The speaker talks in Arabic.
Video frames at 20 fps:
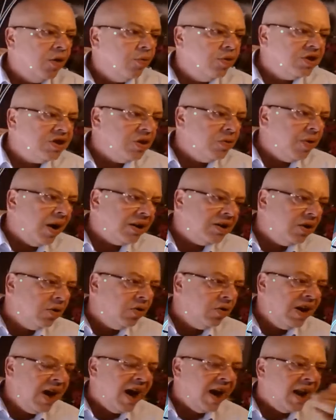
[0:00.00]
ويجي واحد
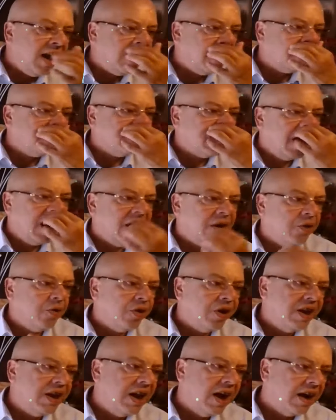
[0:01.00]
يقول لي حركه
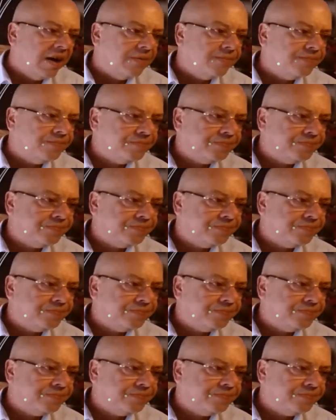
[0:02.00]
تحرريه